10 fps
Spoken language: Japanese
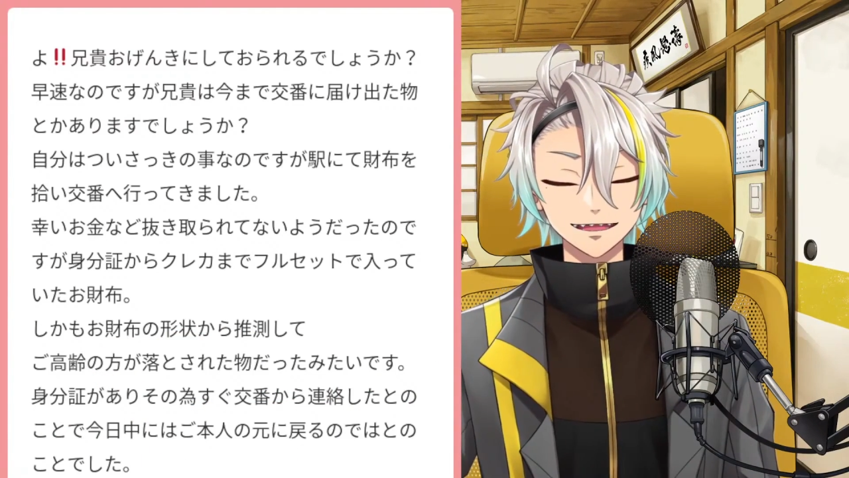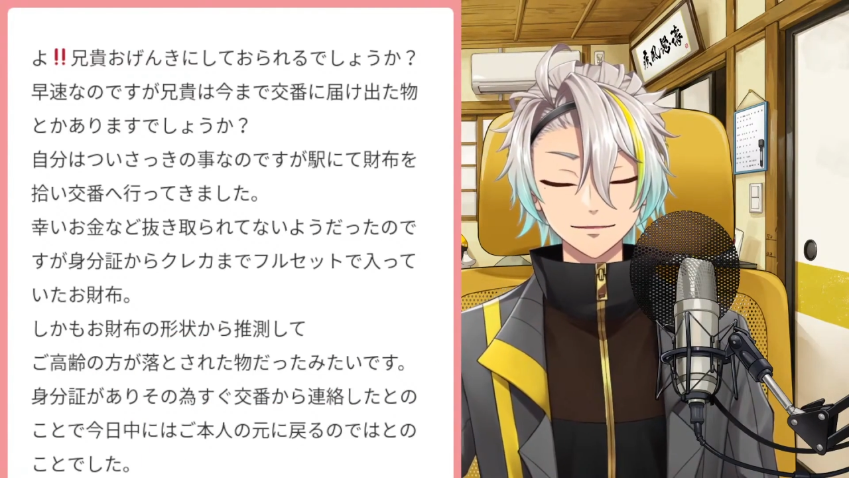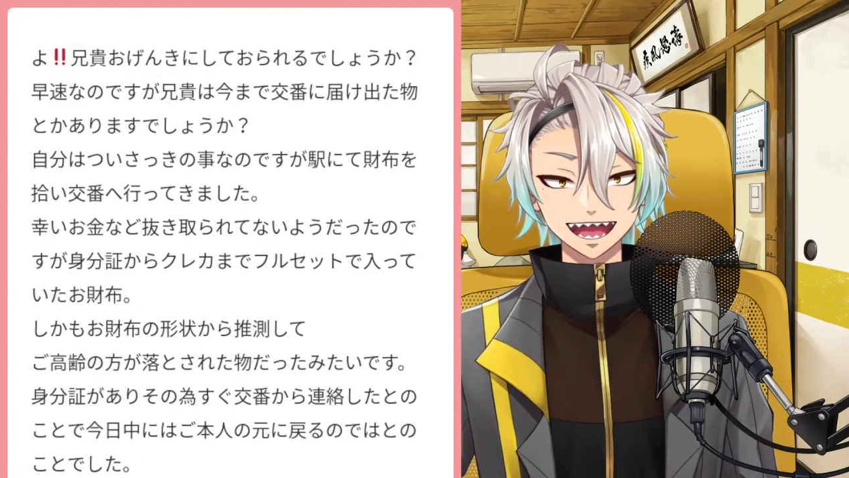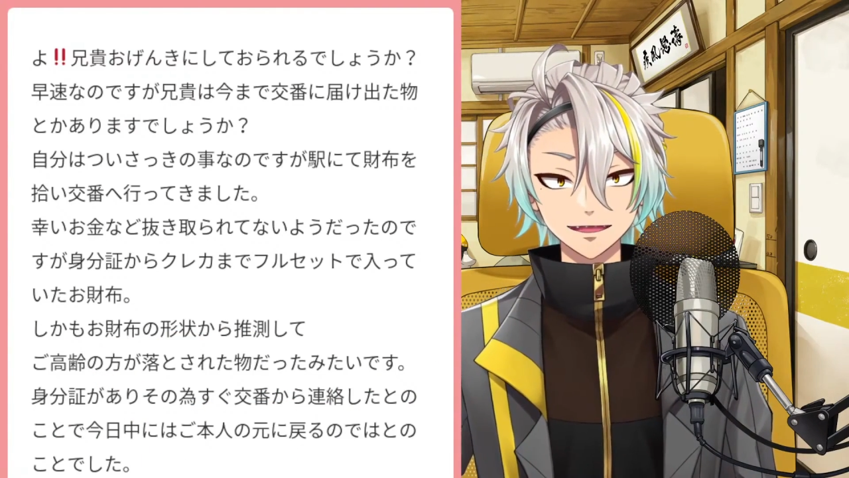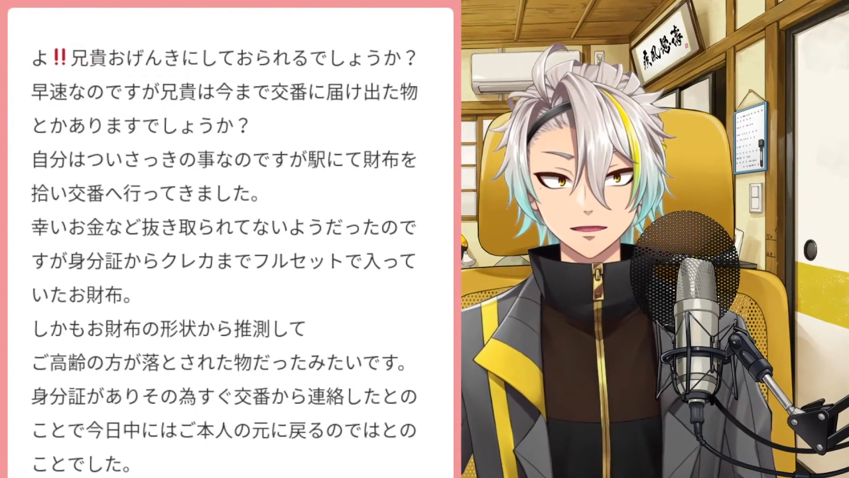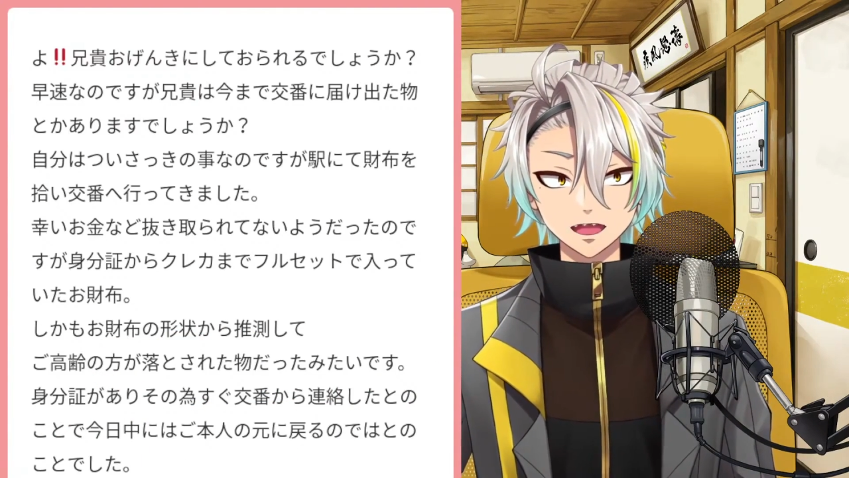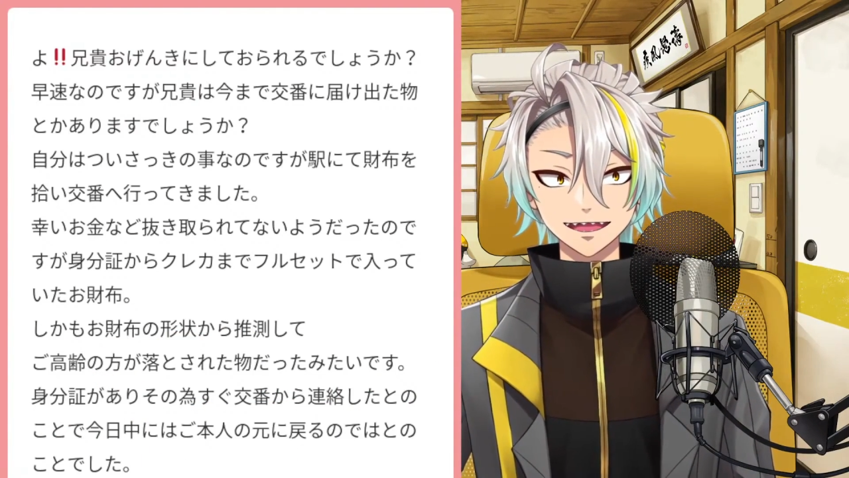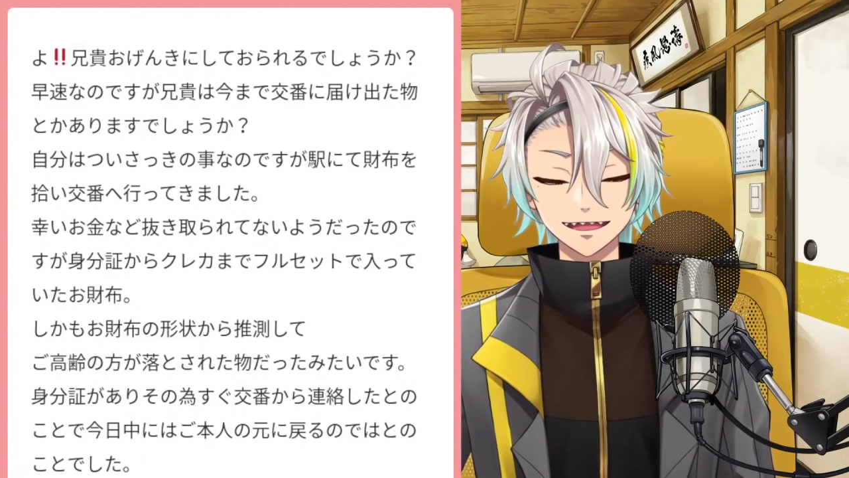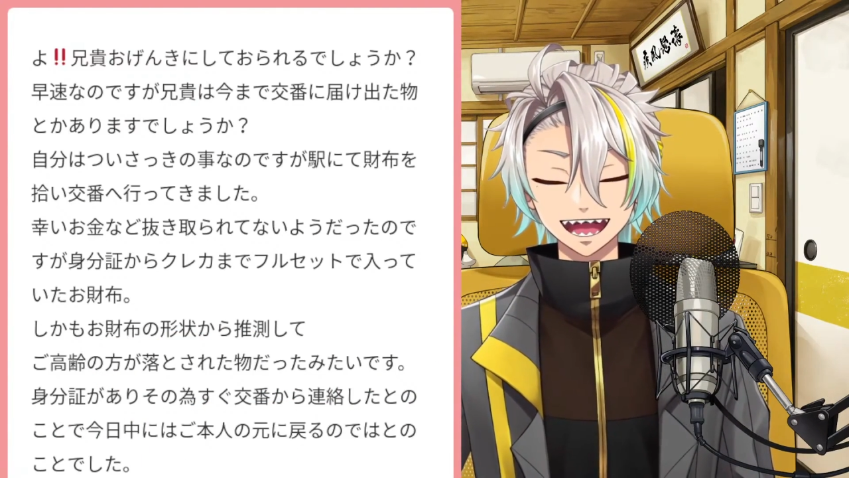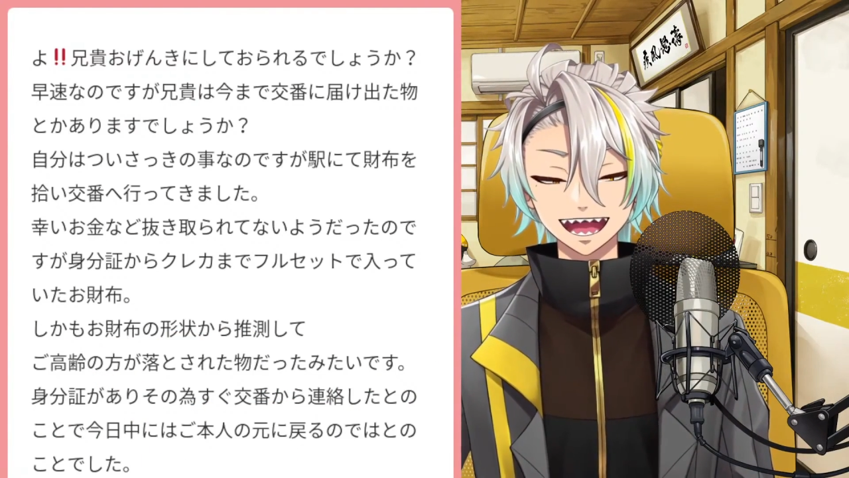で、バイト
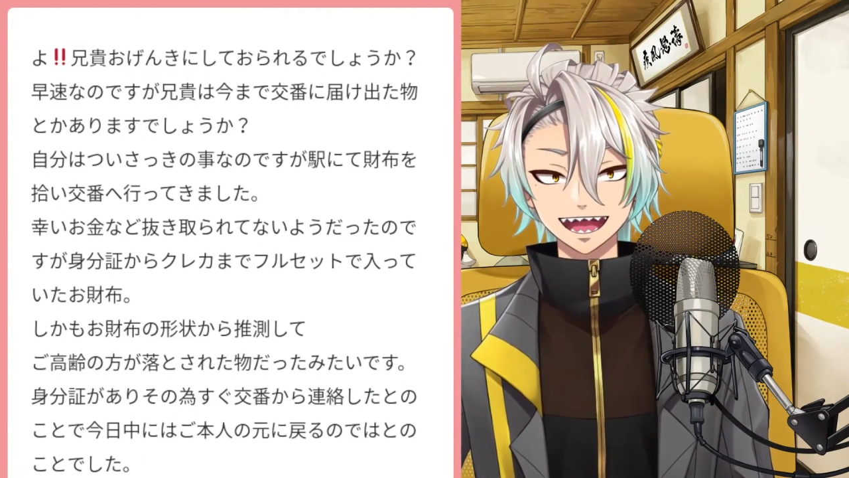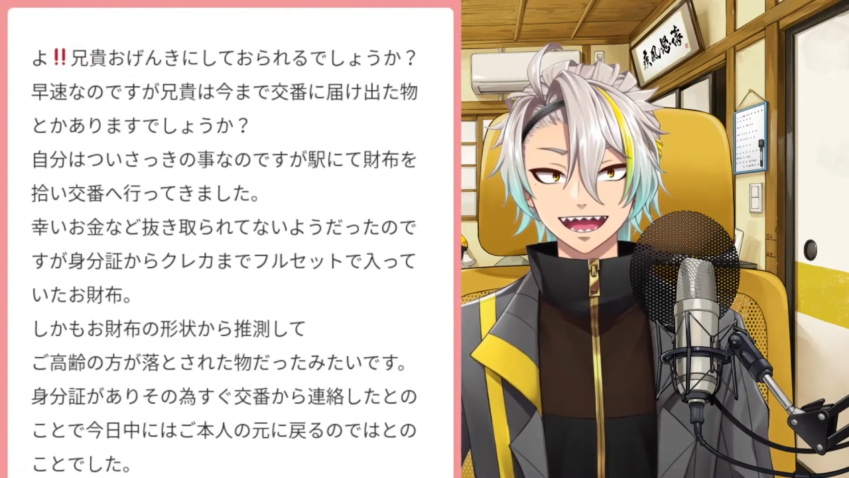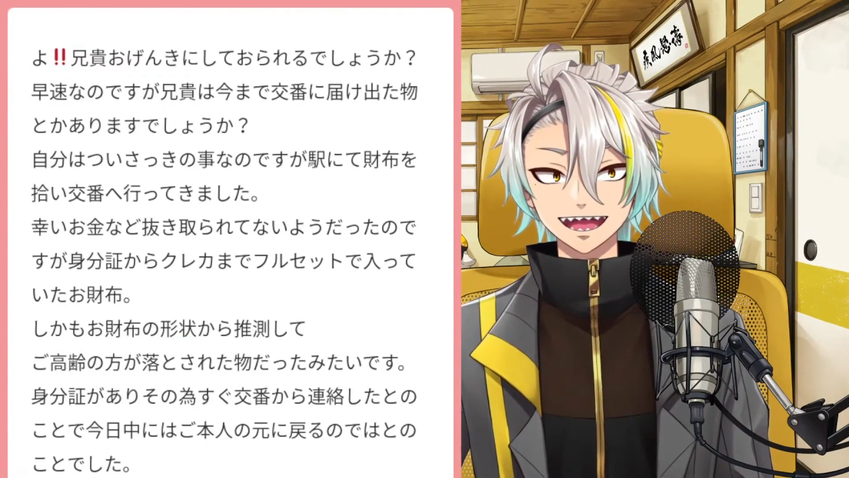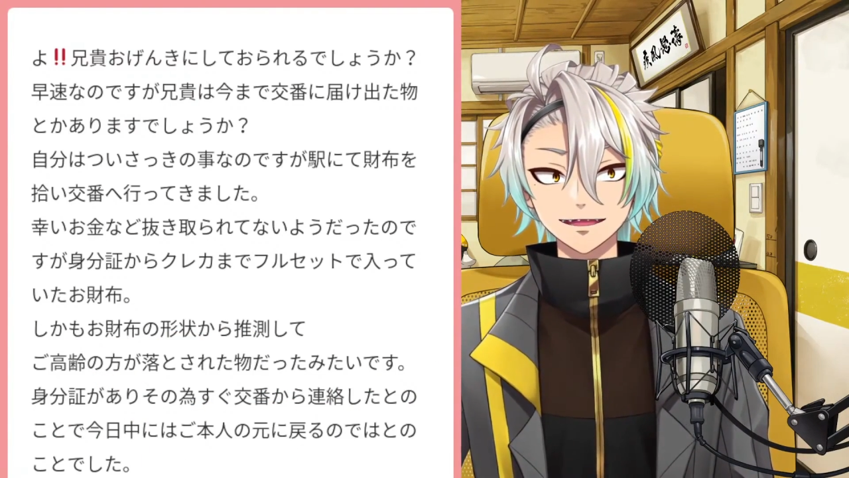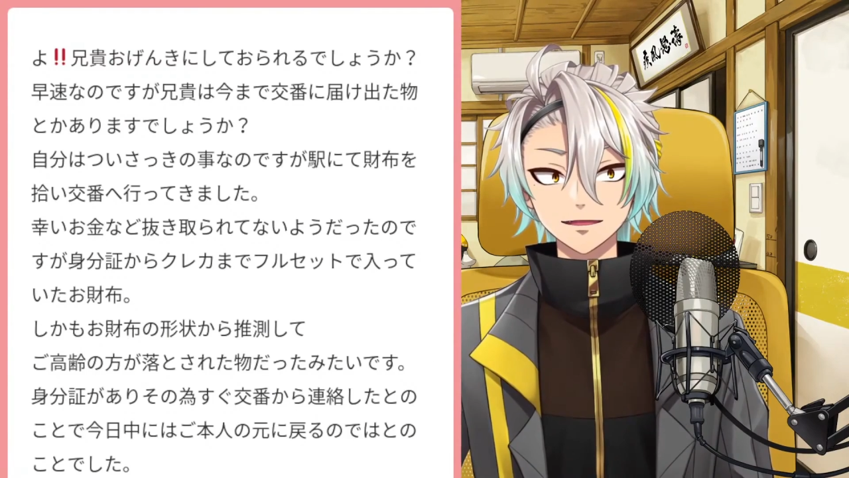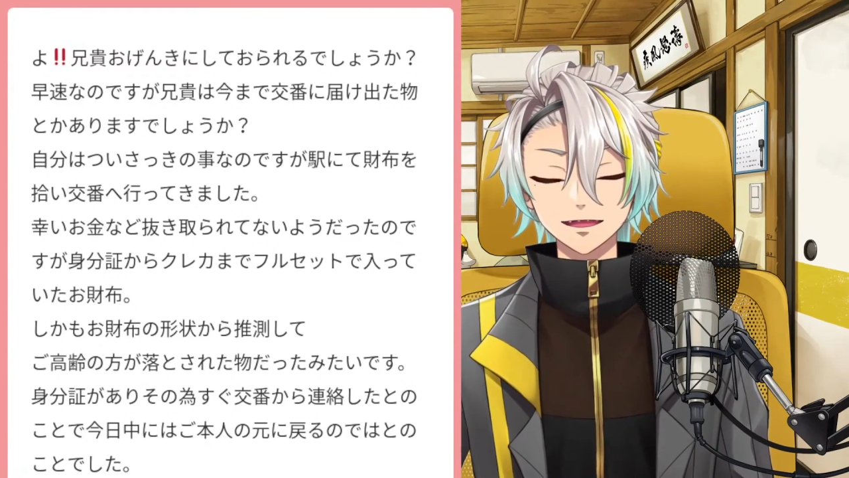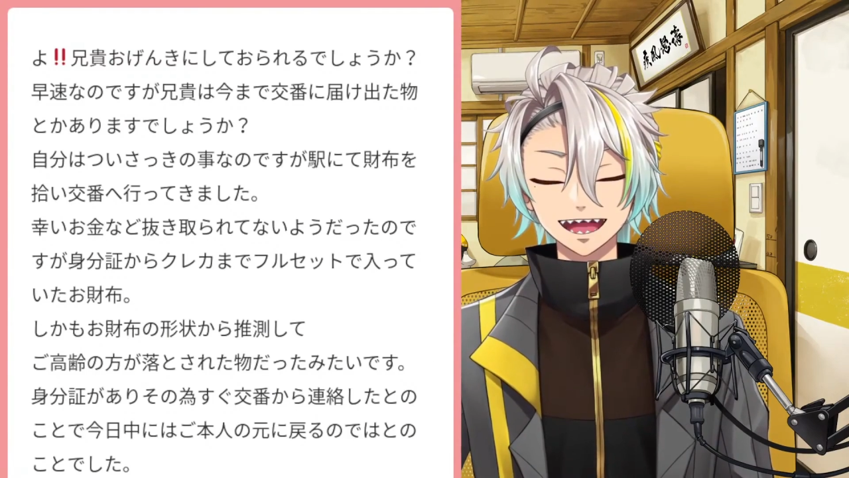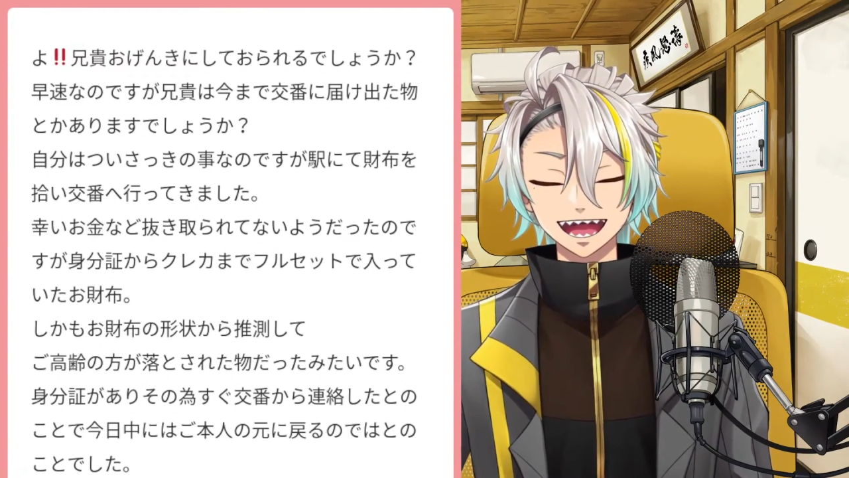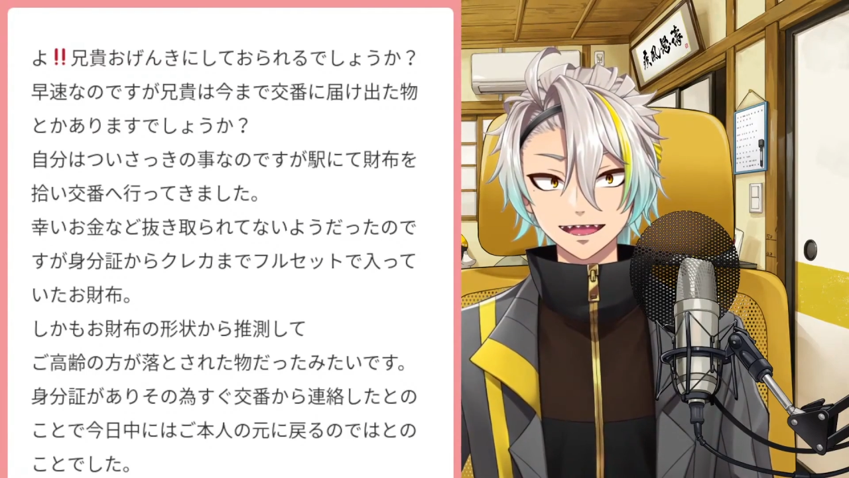前時間ギリギリについてさ、